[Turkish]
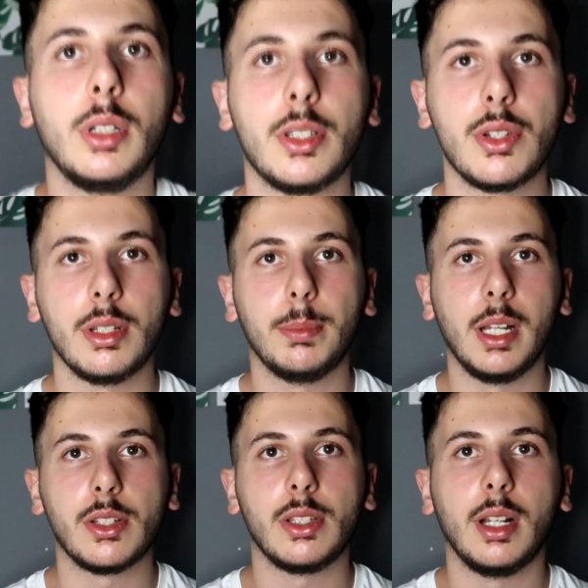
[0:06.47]
Bu açı
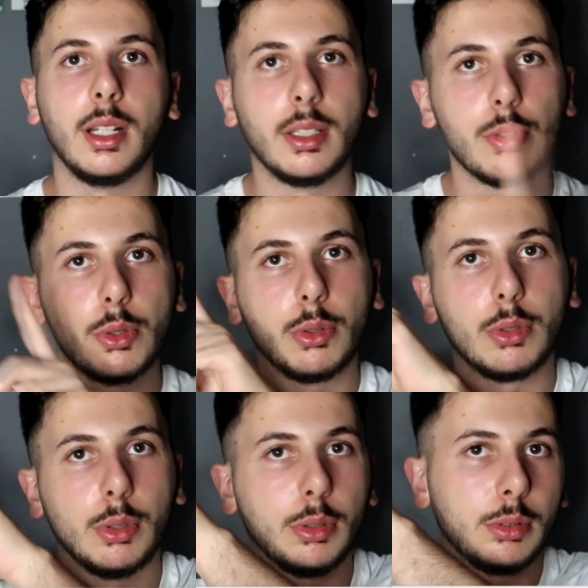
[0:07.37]
bence daha iyi
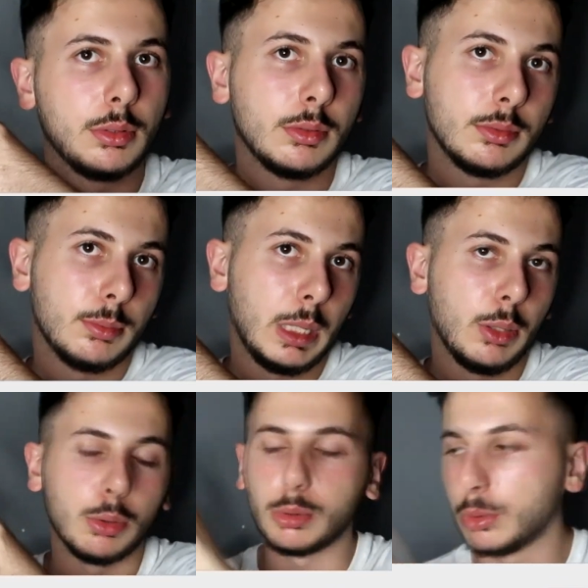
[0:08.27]
çünkü
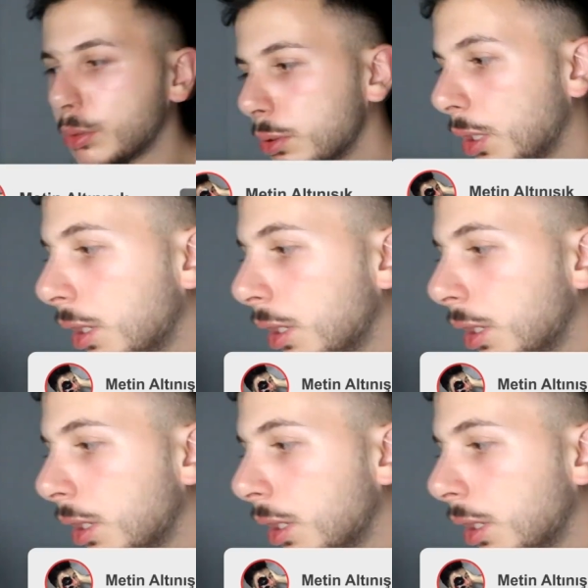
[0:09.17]
biliyorsunuz.